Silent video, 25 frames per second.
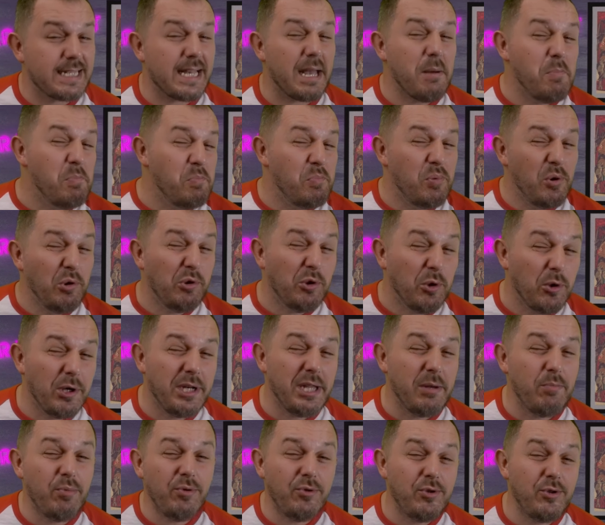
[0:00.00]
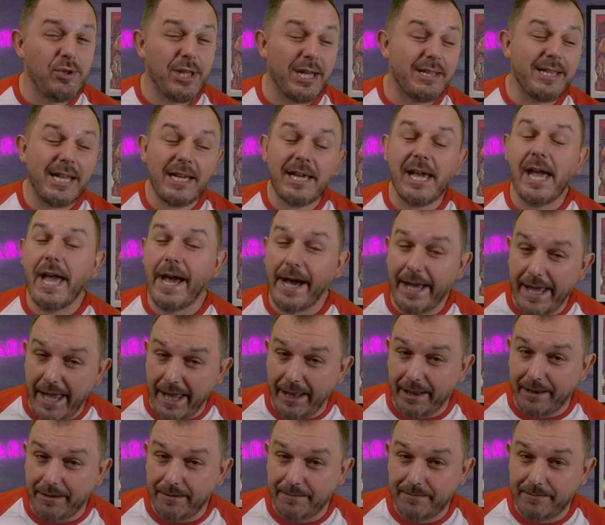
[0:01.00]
serait plutôt le début d'une attaque aérienne.